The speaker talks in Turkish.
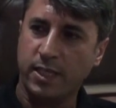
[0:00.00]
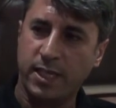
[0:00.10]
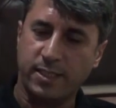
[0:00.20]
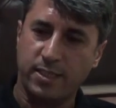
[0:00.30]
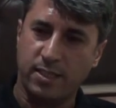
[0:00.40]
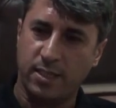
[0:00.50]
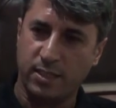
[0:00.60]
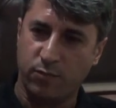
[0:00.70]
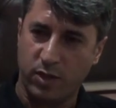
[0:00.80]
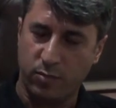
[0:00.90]
kesinlikle
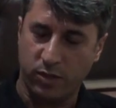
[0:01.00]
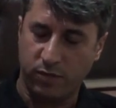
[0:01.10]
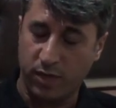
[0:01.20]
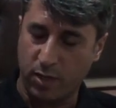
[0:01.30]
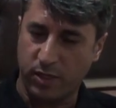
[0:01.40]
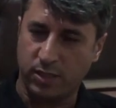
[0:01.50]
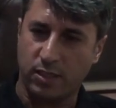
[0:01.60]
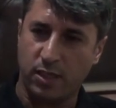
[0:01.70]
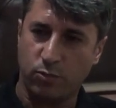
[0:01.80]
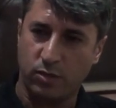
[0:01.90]
izin
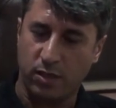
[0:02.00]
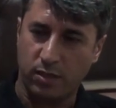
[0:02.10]
veremezdik yani ona.